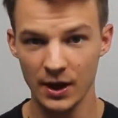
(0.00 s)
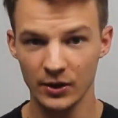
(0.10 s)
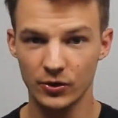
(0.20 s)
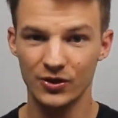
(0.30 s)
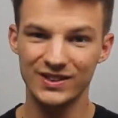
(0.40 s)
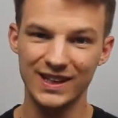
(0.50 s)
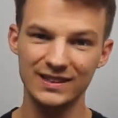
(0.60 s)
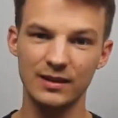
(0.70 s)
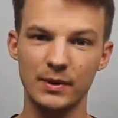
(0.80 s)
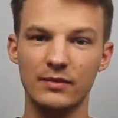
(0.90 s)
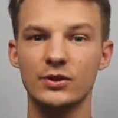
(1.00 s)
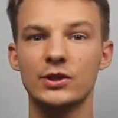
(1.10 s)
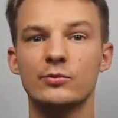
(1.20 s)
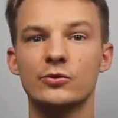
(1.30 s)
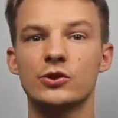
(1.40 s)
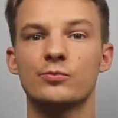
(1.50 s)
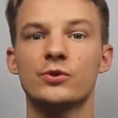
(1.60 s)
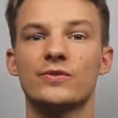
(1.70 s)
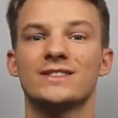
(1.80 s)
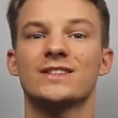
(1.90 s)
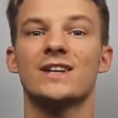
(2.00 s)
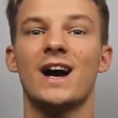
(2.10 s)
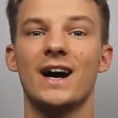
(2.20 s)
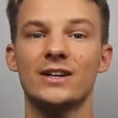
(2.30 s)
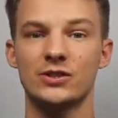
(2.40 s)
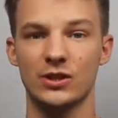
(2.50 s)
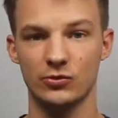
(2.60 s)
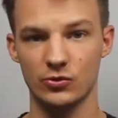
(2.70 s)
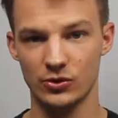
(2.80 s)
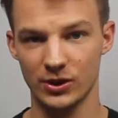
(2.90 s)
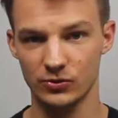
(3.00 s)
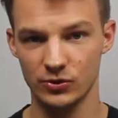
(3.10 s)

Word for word: to tak naprawdę nie musisz poświęcać aż tak dużo czasu,